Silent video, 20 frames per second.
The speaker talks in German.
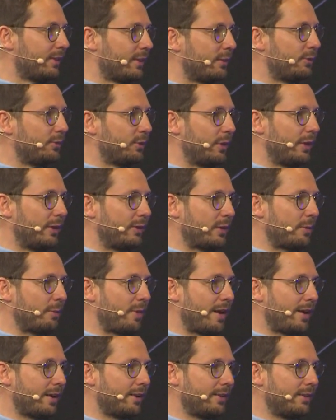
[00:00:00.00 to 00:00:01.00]

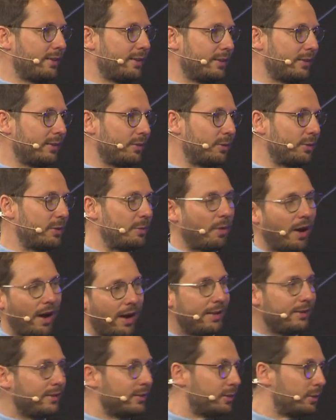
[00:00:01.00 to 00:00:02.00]
Influencer-Marketings, wo die
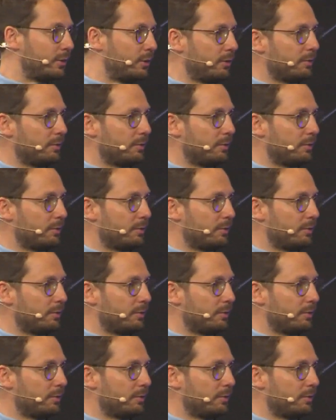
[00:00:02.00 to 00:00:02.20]
Preise so,